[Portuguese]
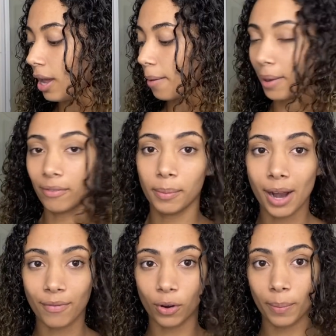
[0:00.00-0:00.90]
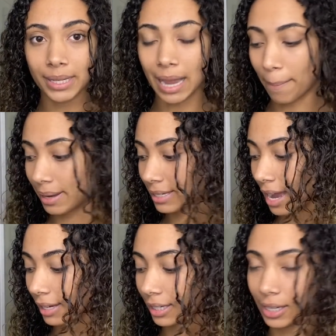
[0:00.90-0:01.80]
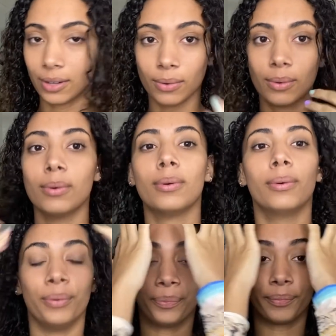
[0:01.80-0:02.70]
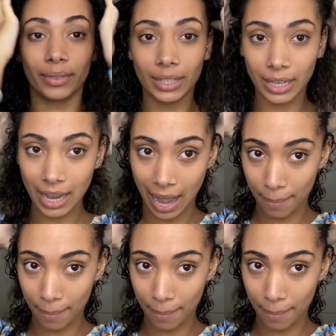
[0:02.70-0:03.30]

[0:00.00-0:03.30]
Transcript: Mas vamos lá, vou começar a passar aqui o a